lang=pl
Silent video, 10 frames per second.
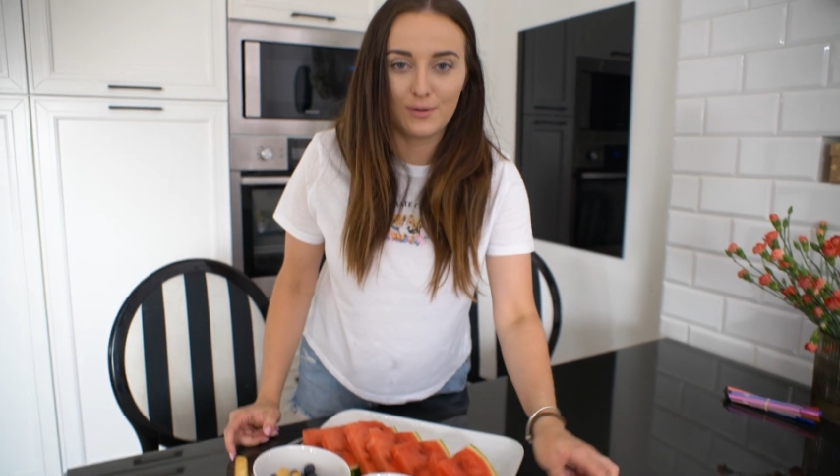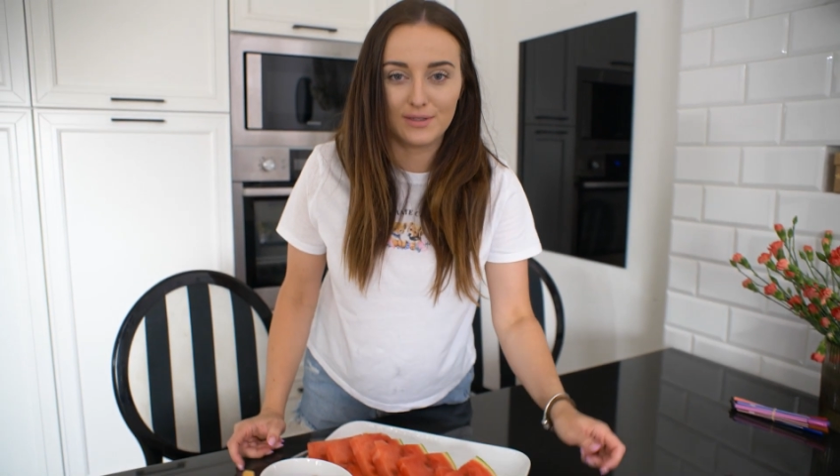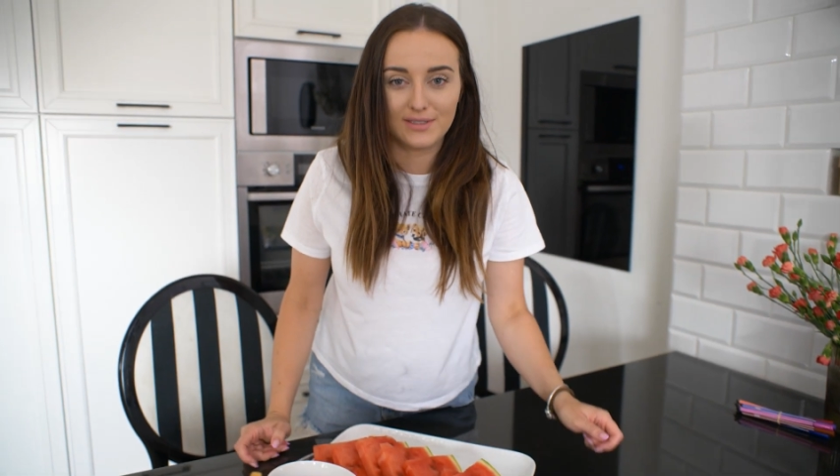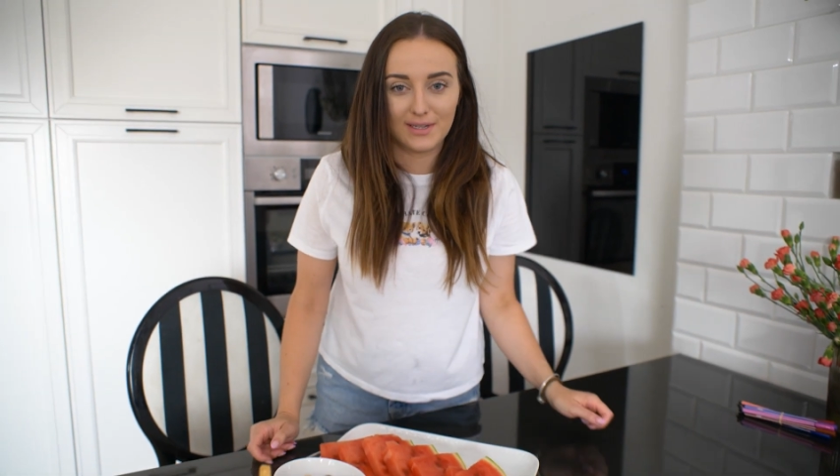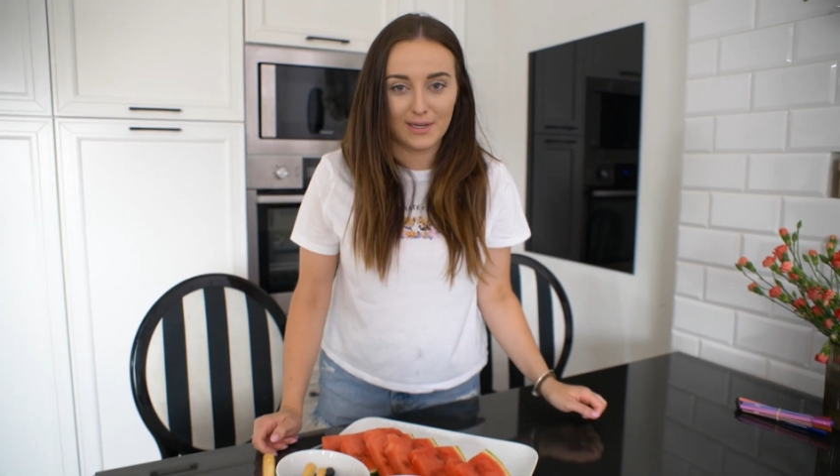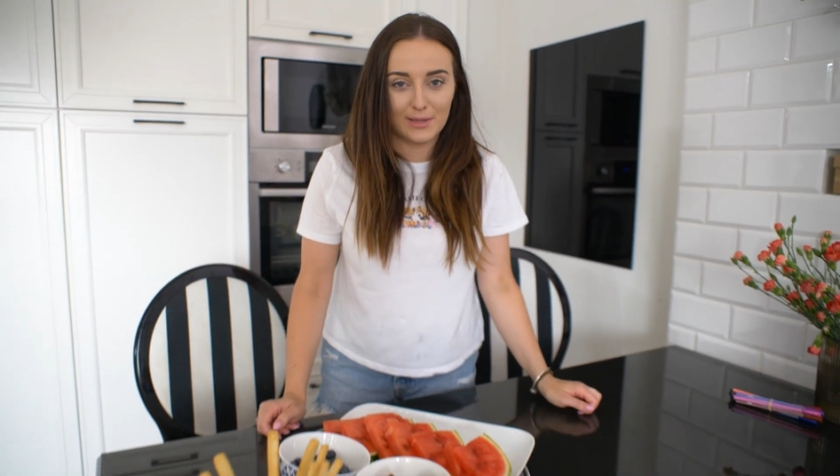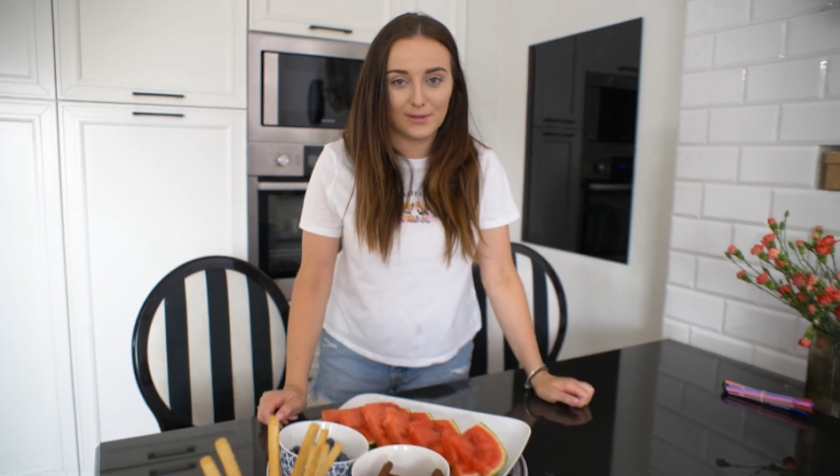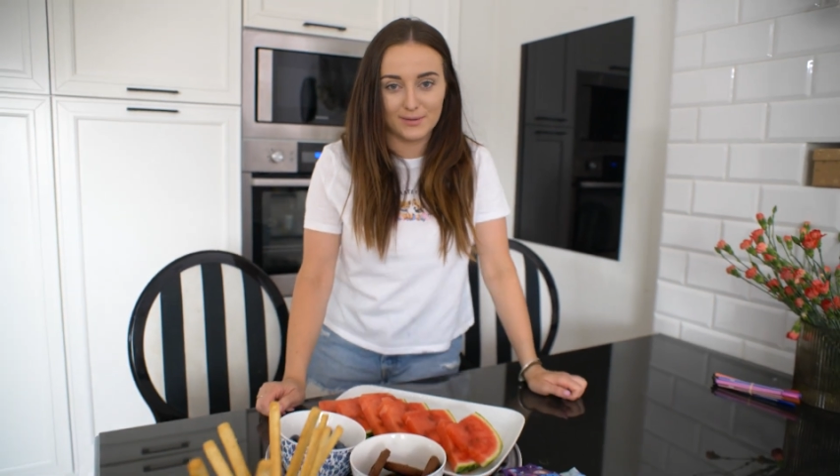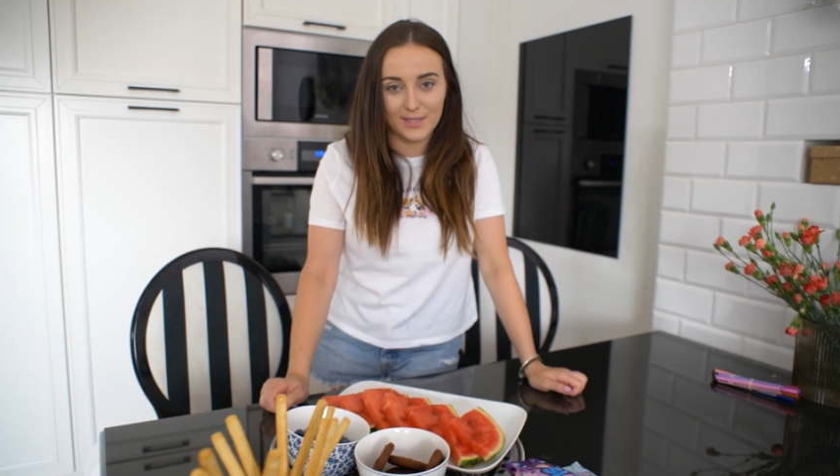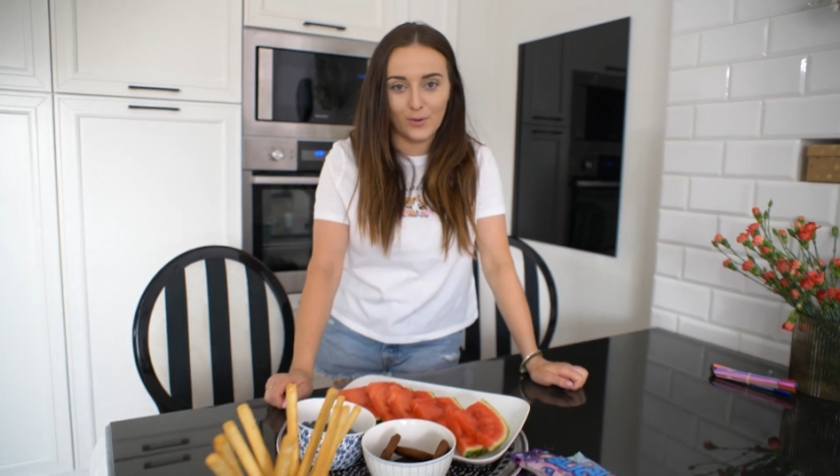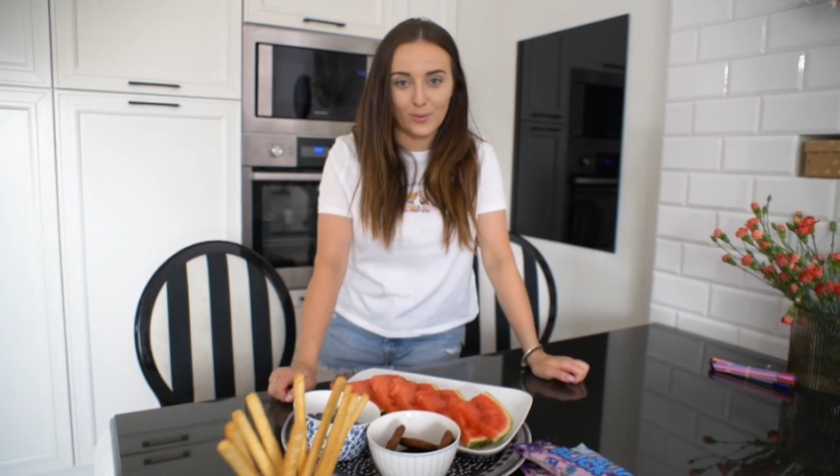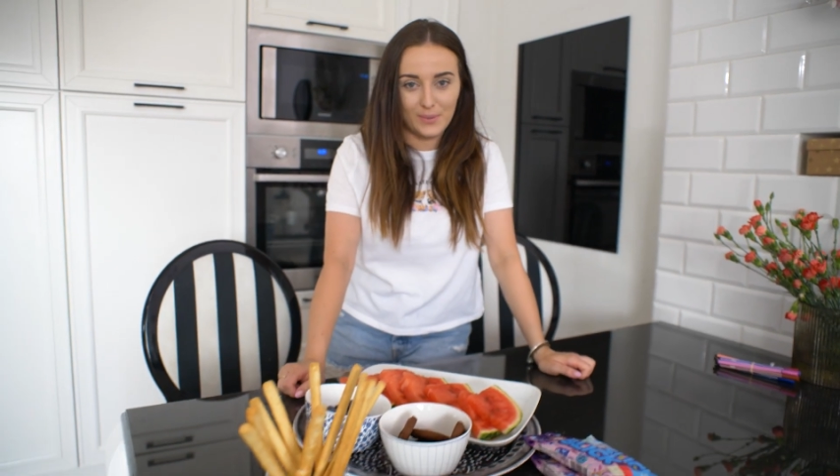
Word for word: lody skradną cały